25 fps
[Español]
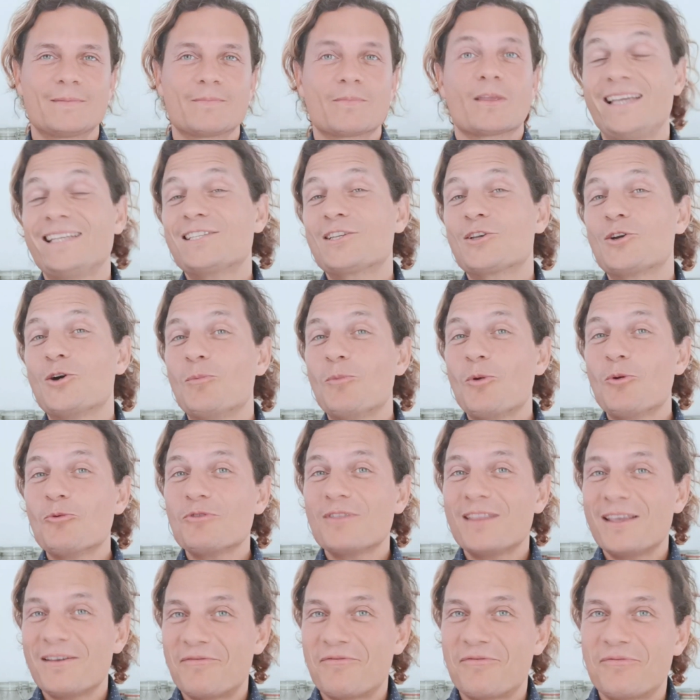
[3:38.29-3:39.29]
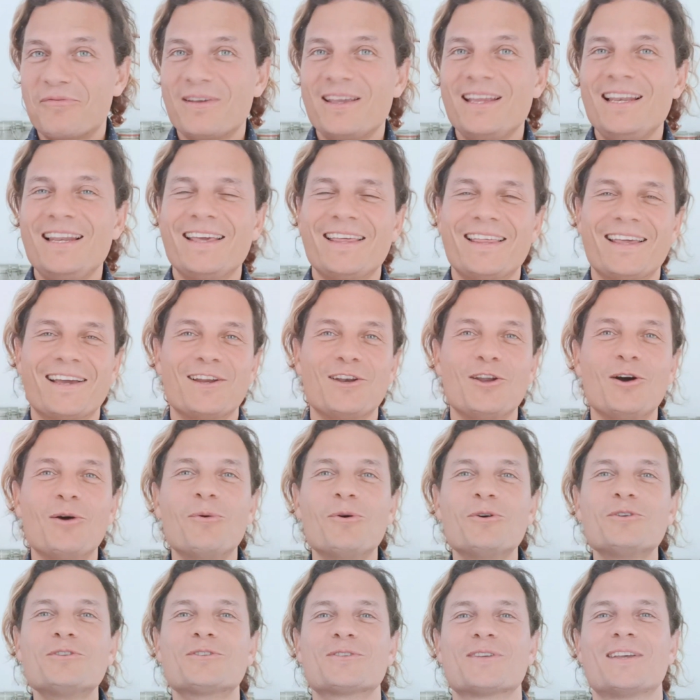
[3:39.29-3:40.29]
Es como un desfile de
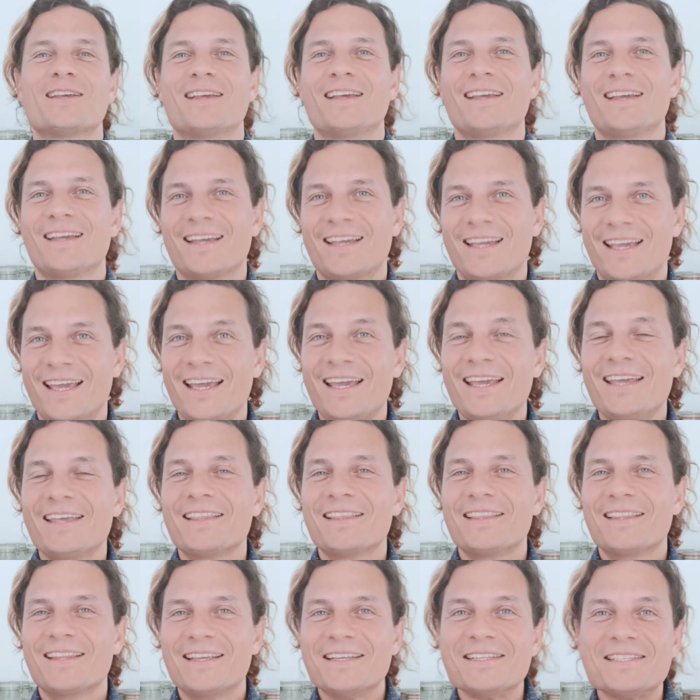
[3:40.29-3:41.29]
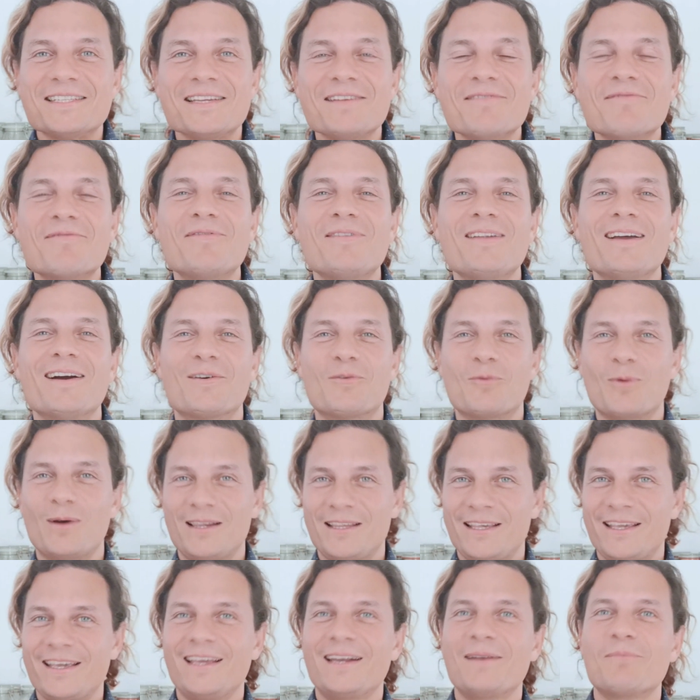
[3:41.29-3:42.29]
globos que desinfla
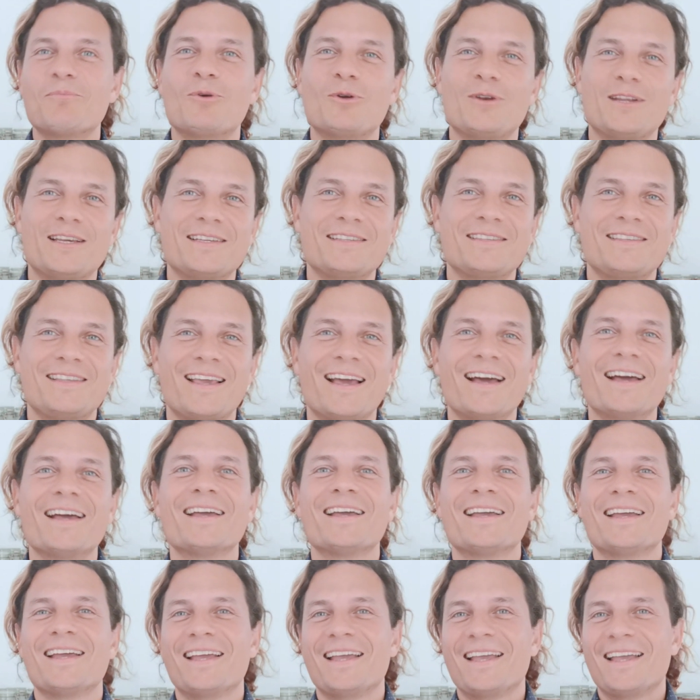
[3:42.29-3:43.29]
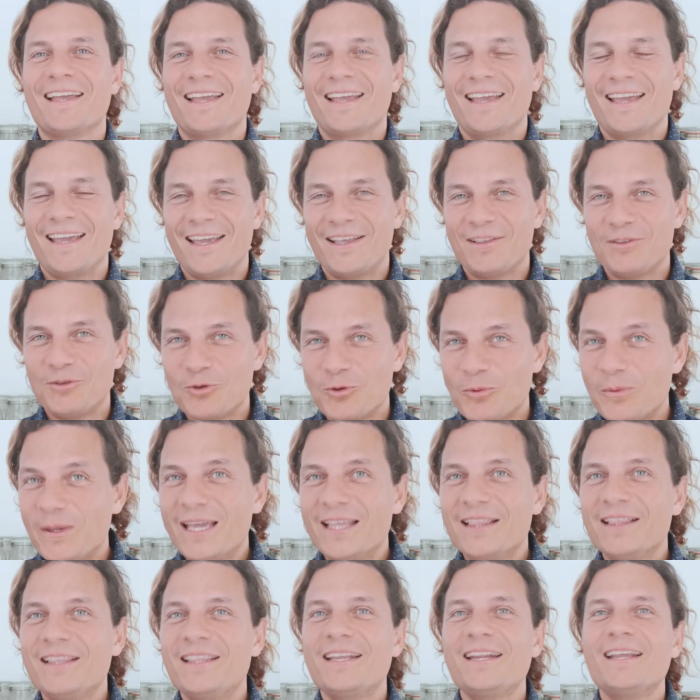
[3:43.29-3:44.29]
cualquier molestia en tu
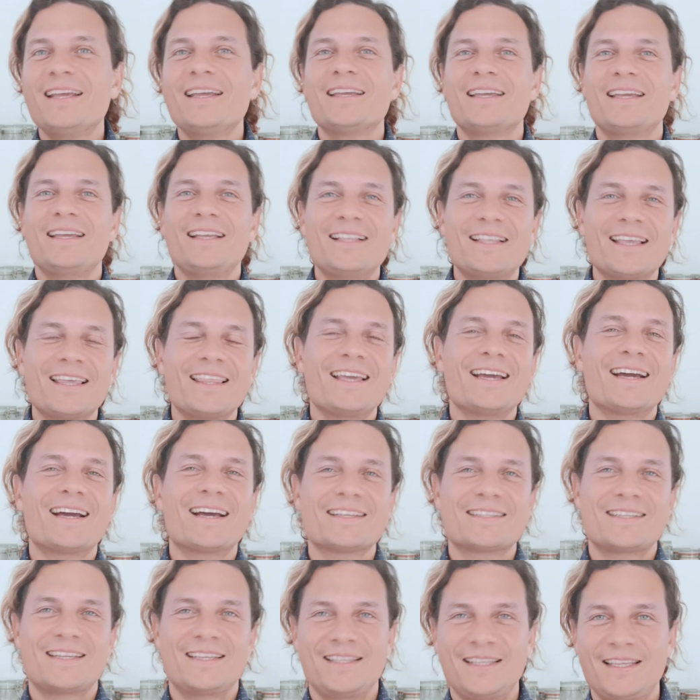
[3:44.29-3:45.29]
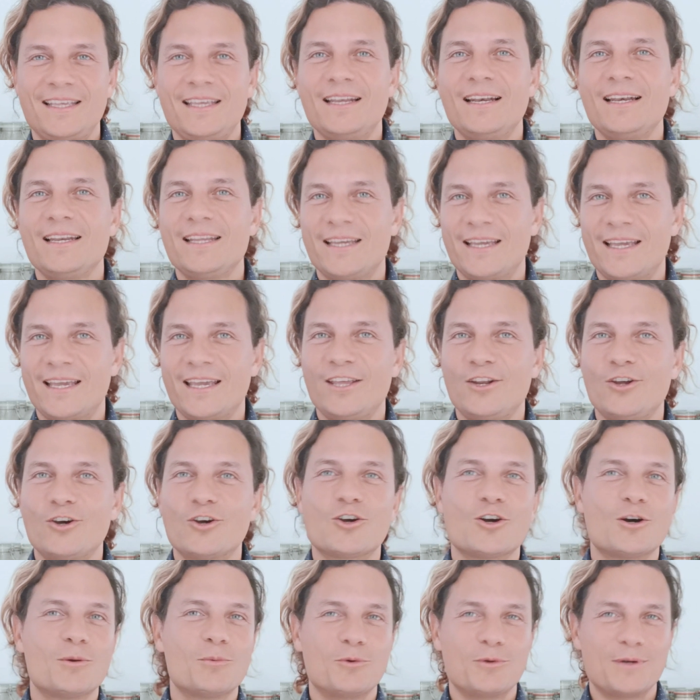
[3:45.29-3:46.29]
vientre y te deja sentir
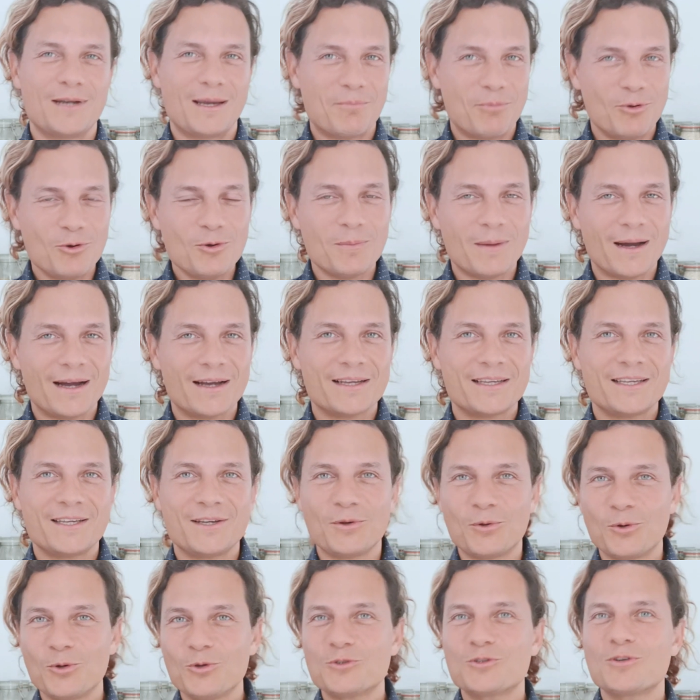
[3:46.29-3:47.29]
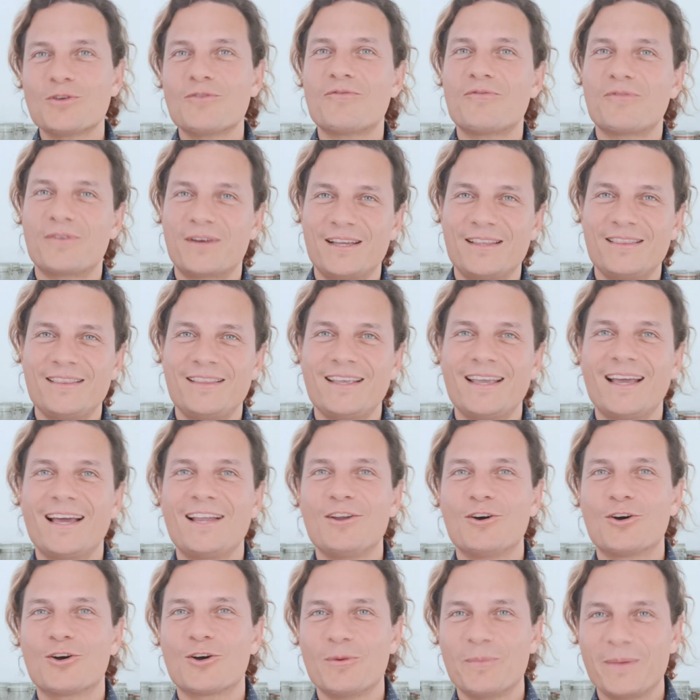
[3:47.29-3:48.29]
ligero como una pluma, incluso frente
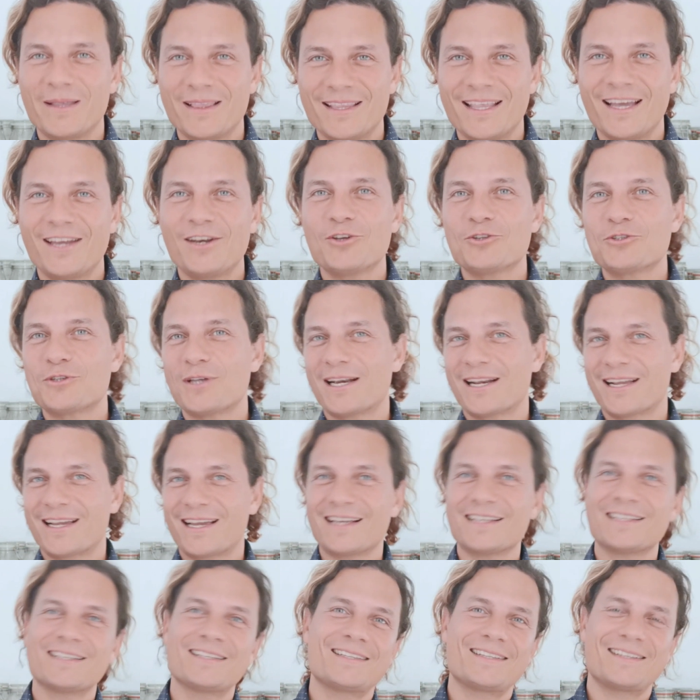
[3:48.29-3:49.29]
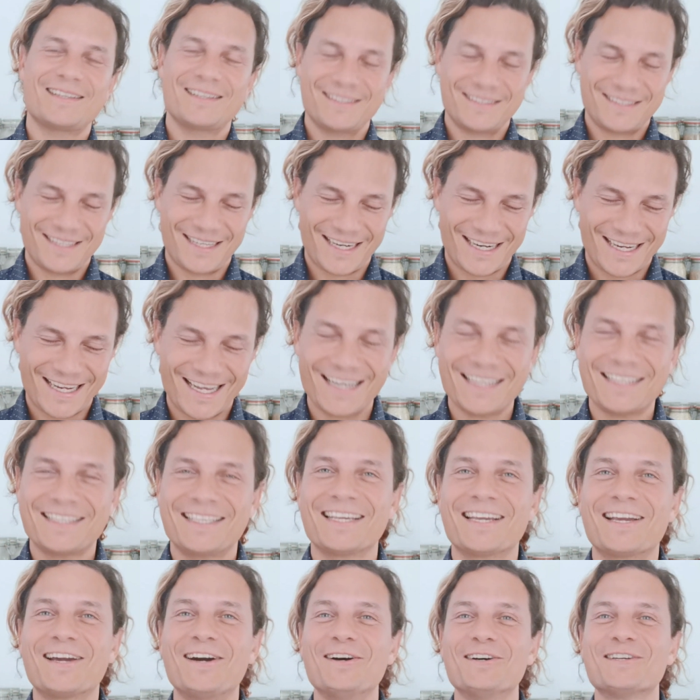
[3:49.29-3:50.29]
a los comentarios
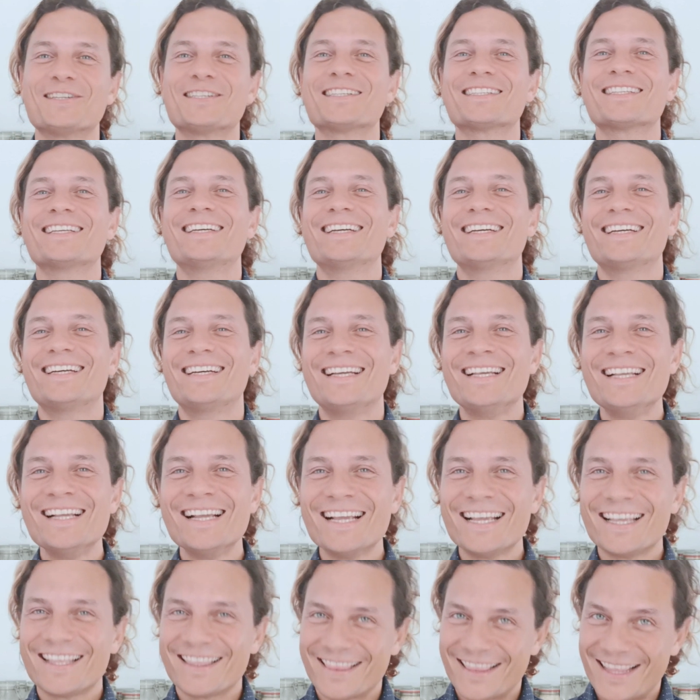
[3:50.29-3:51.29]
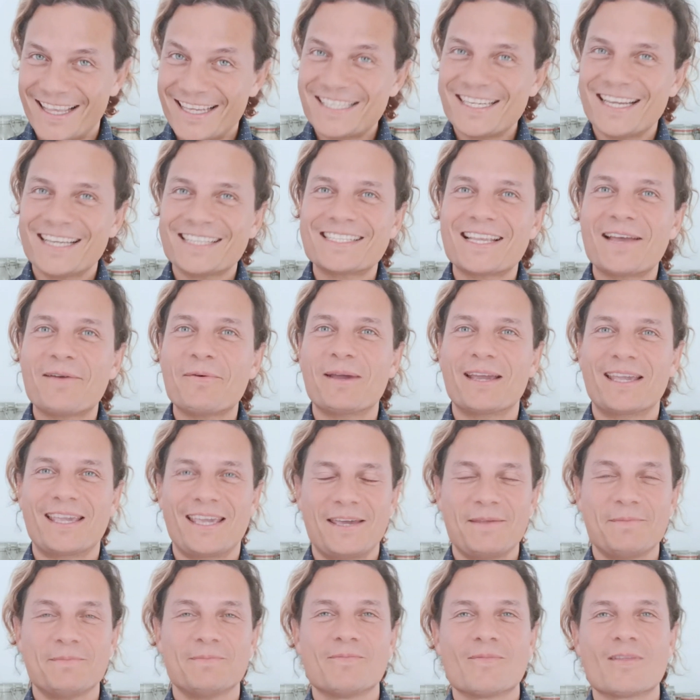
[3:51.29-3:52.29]
sarcásticos de ya sabes
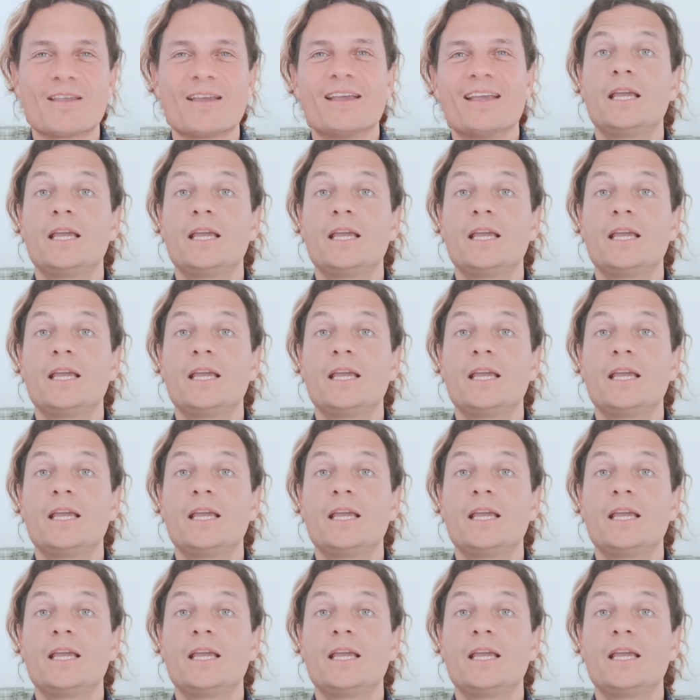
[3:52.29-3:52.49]
quién.